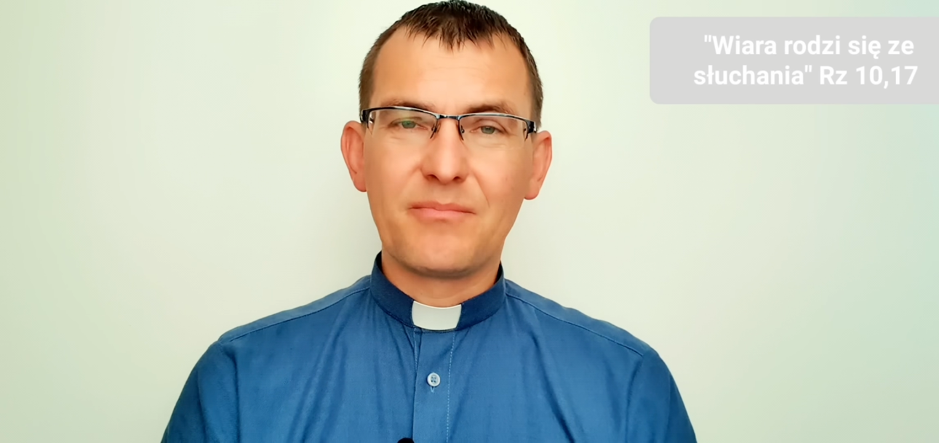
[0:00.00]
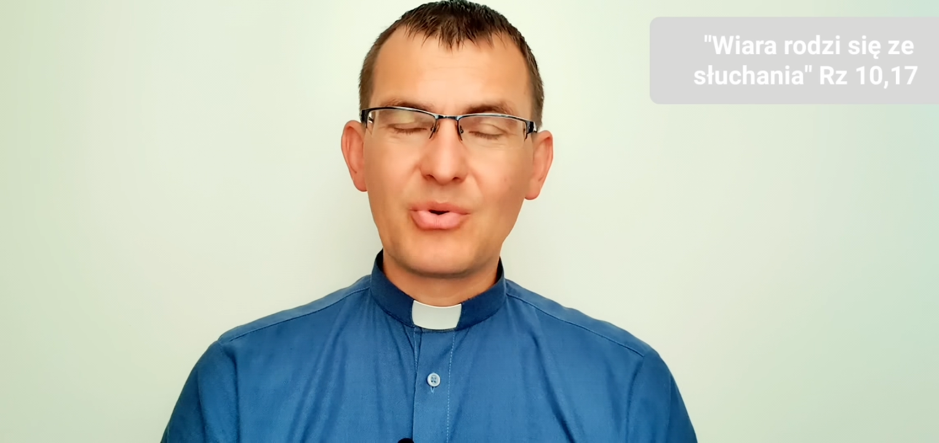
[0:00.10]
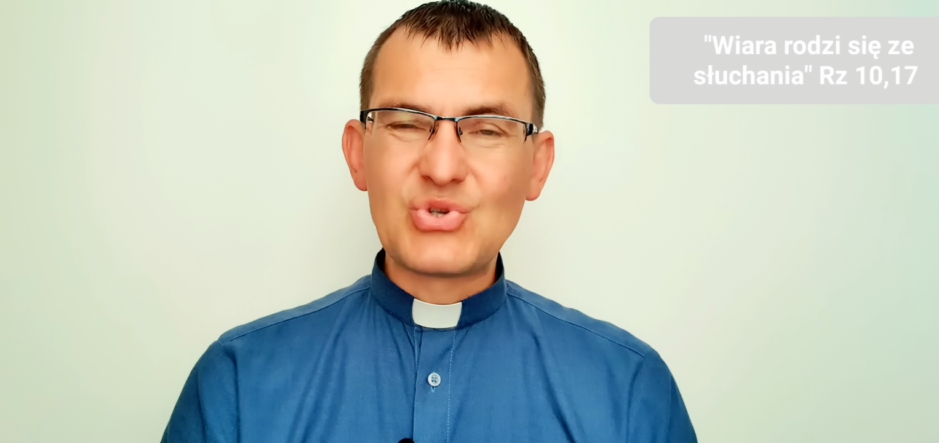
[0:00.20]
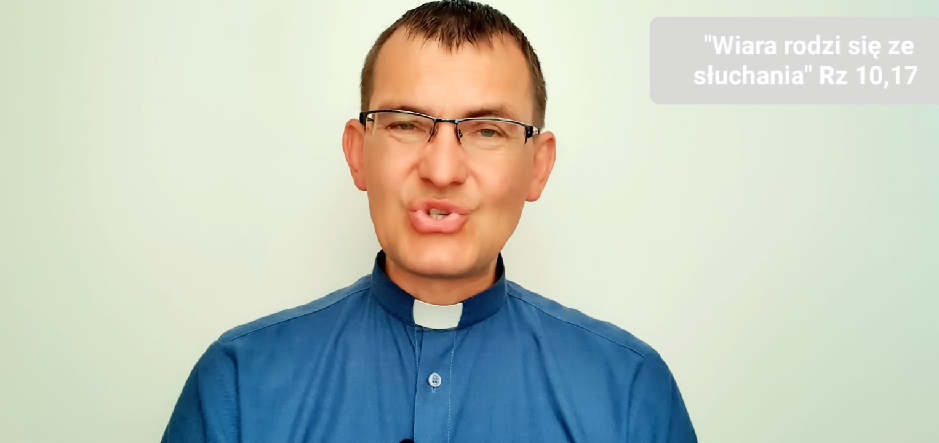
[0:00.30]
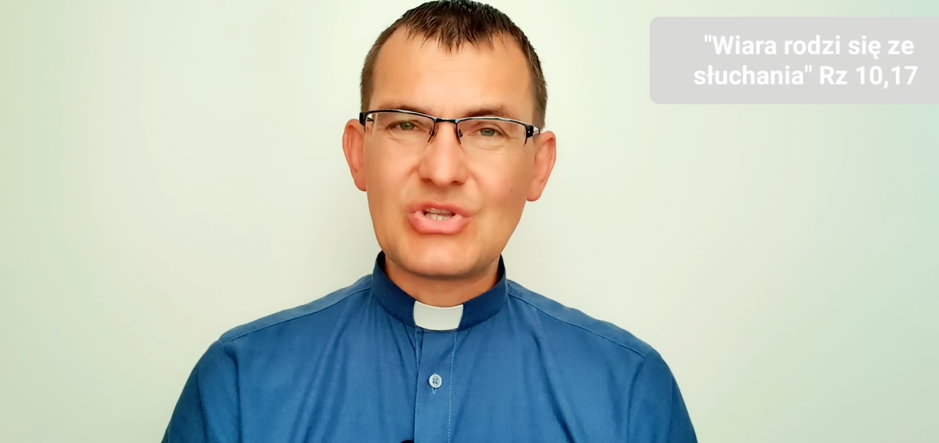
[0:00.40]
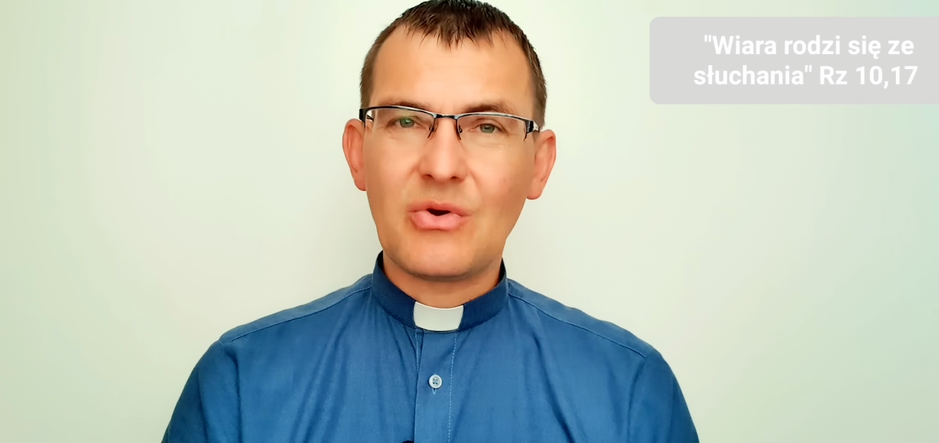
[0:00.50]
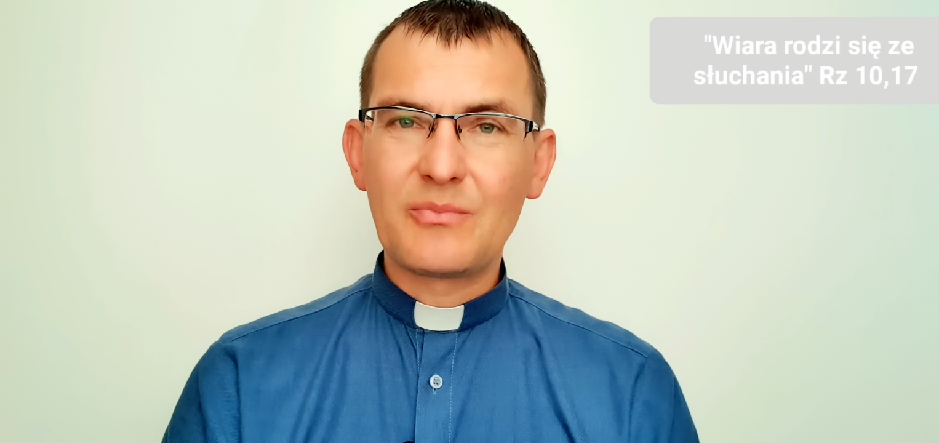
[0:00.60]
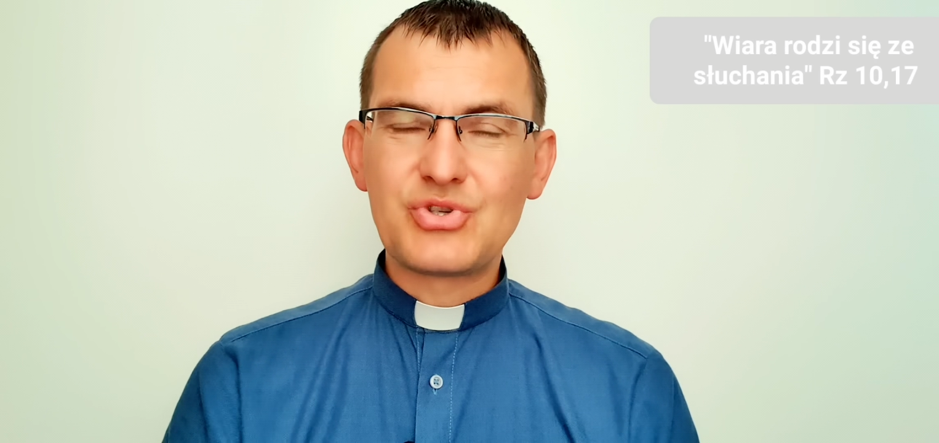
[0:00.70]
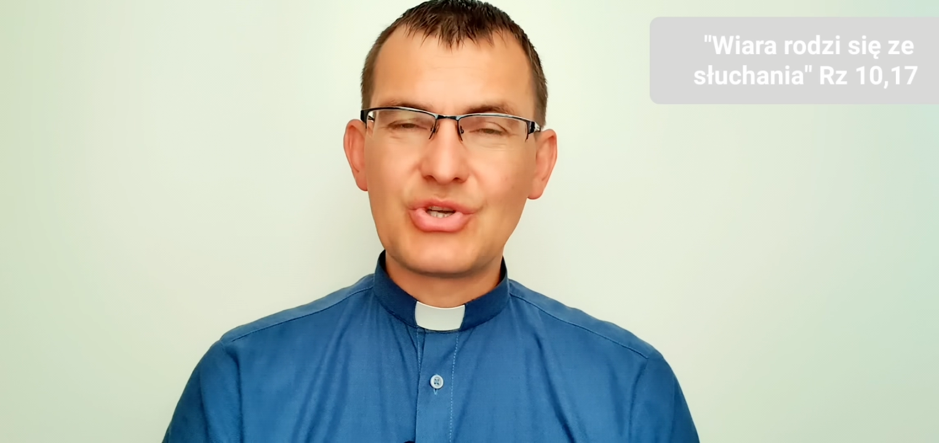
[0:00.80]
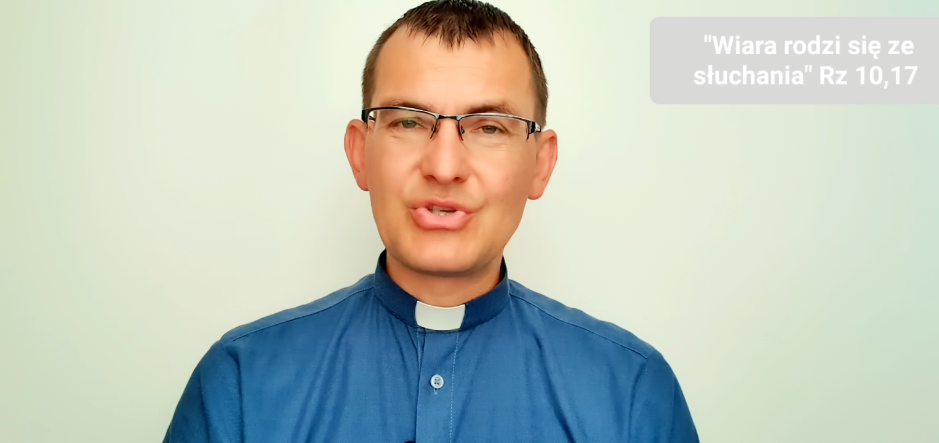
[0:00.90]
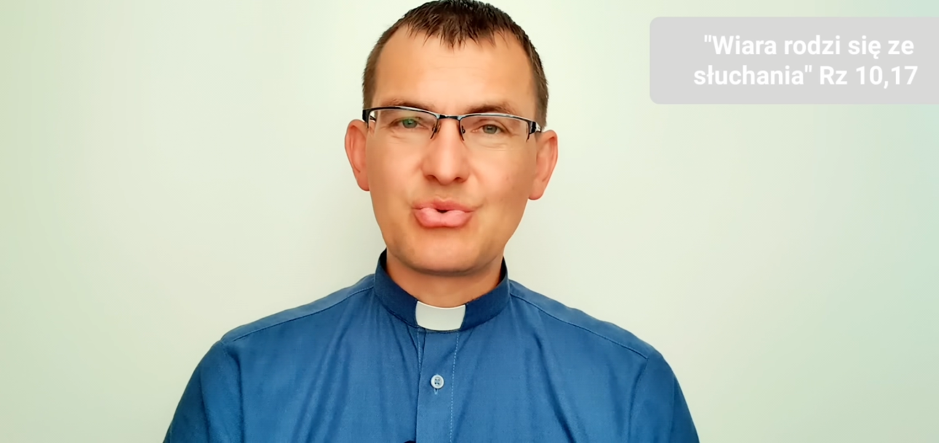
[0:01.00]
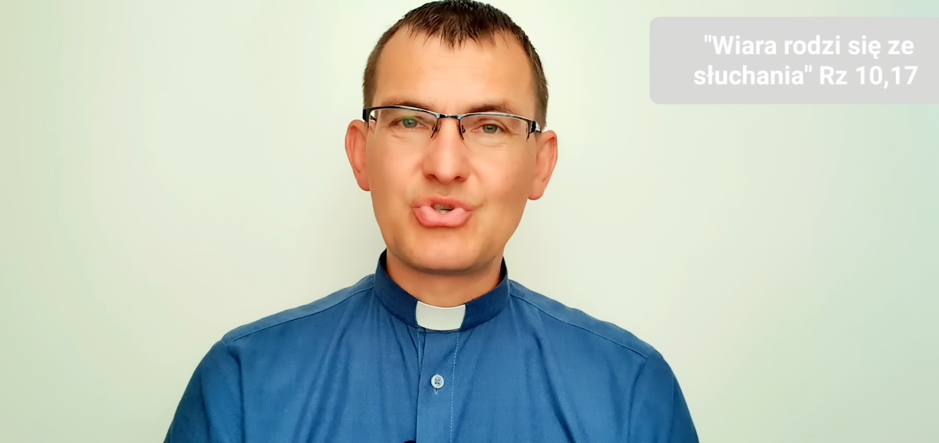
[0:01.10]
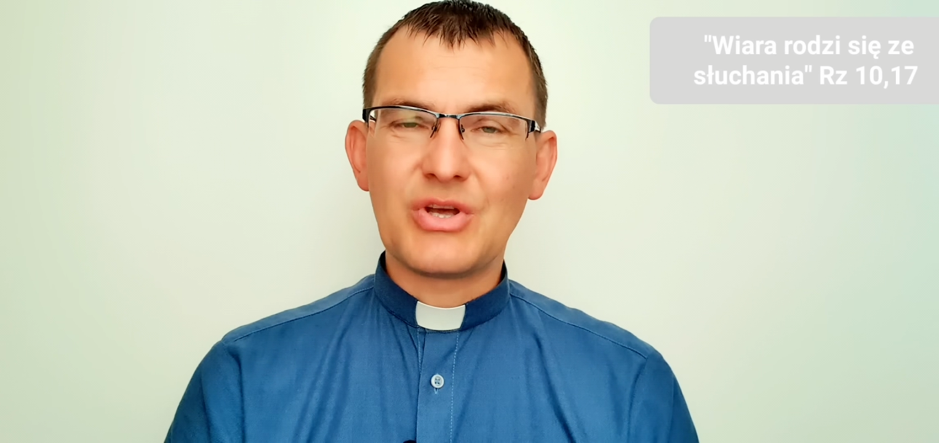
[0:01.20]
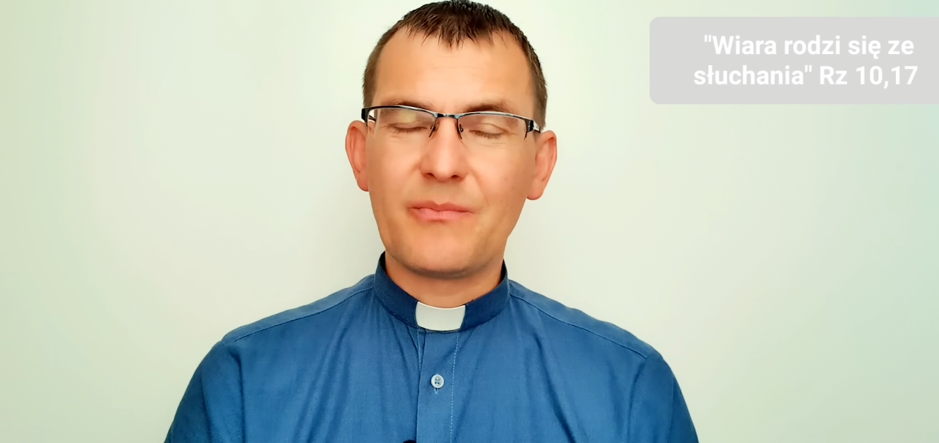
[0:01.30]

pozostała przy Jezusie.